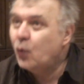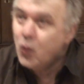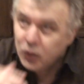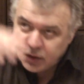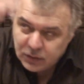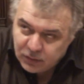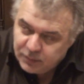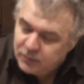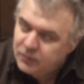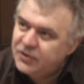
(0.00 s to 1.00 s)
outre
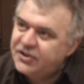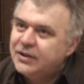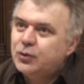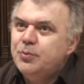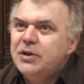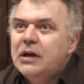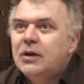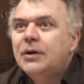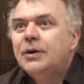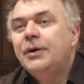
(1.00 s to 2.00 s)
ses 2000
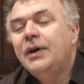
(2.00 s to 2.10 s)
euh,